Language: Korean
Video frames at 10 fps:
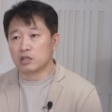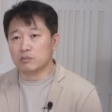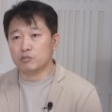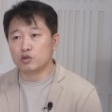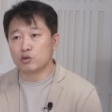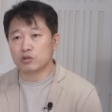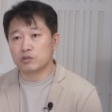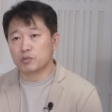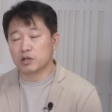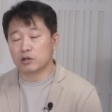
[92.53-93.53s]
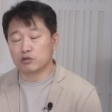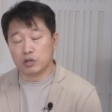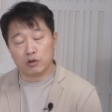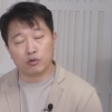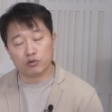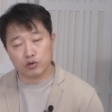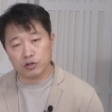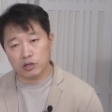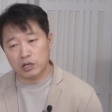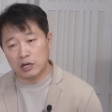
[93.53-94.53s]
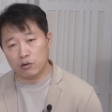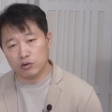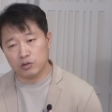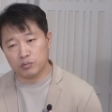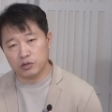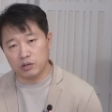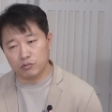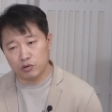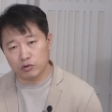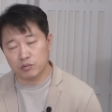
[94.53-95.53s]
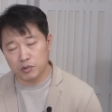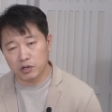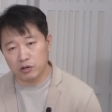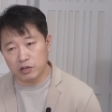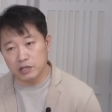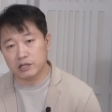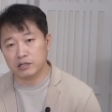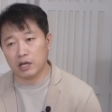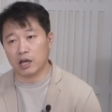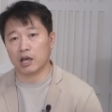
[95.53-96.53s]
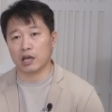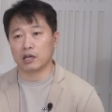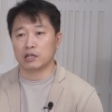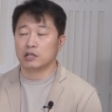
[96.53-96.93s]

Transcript: 입문용 스피커 최고로 추천하고 싶은 입문용 스피커 리스트 내에